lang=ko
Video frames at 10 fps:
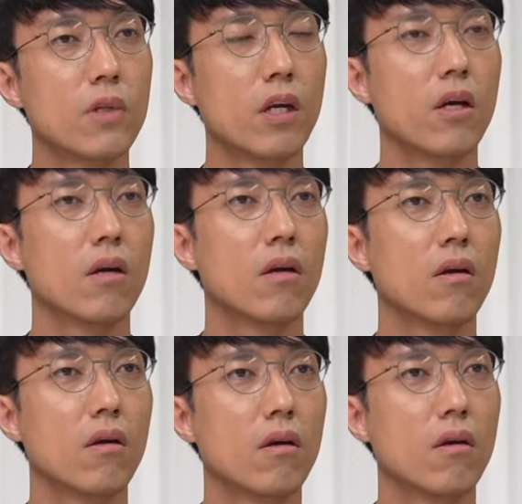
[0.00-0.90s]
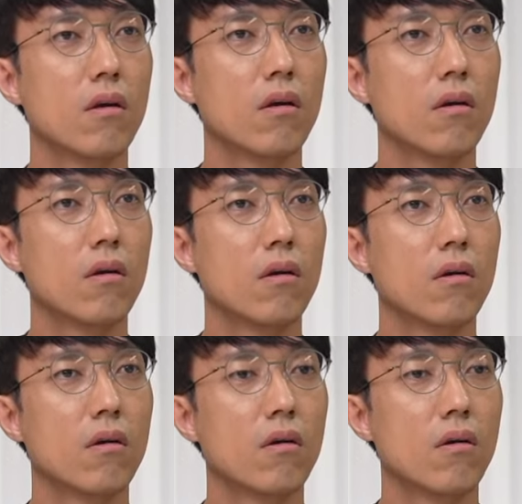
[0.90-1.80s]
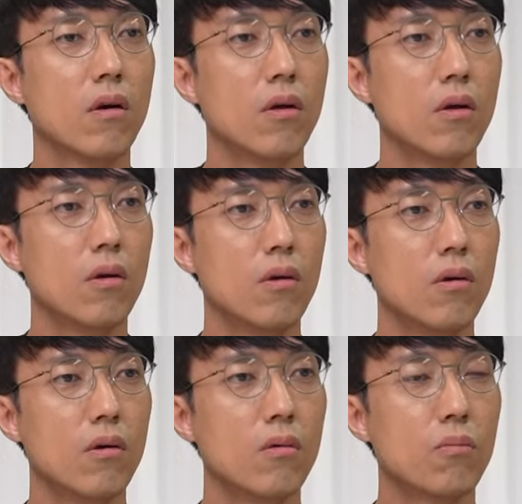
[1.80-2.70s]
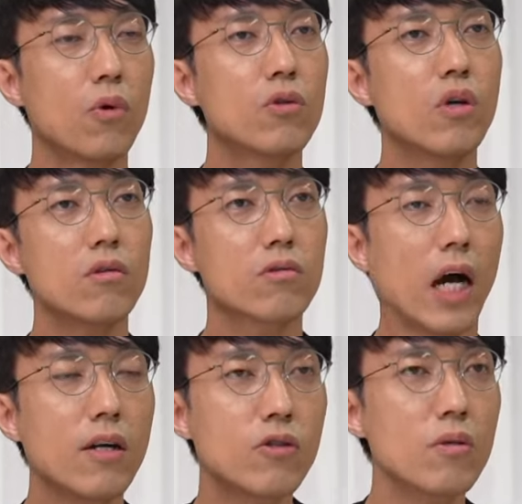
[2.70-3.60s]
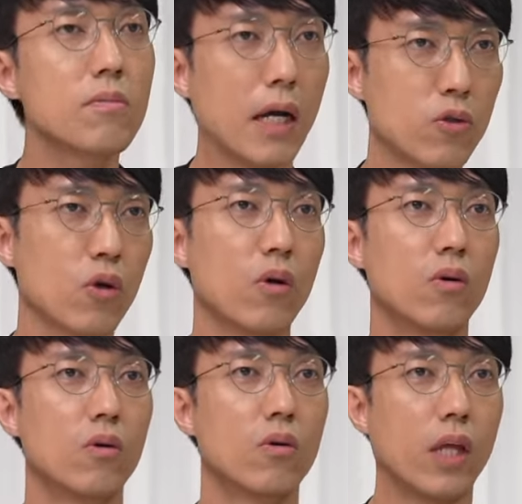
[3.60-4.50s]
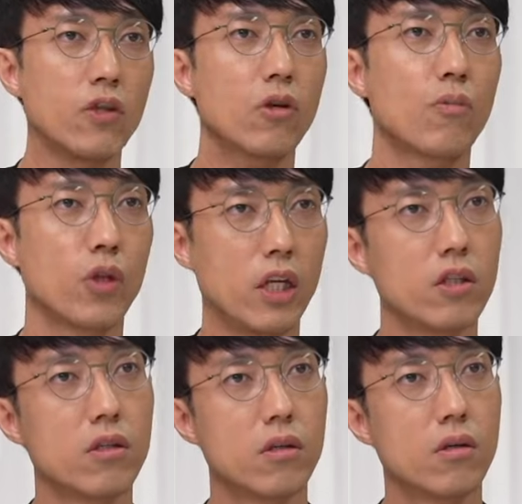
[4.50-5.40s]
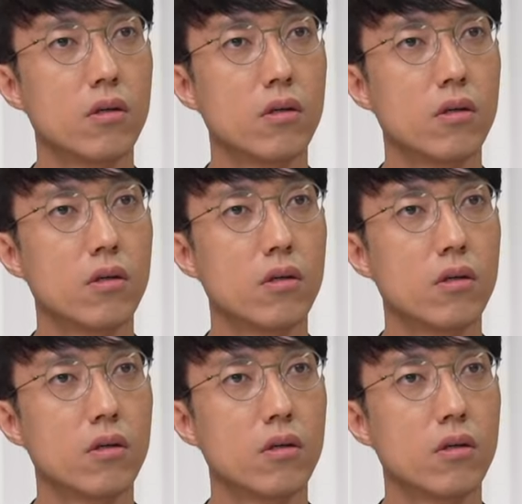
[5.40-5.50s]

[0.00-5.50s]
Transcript: 네. 렘군님은 어떻게 보세요? 뭐 일단은 장점이 많죠. 단점보다는. 아.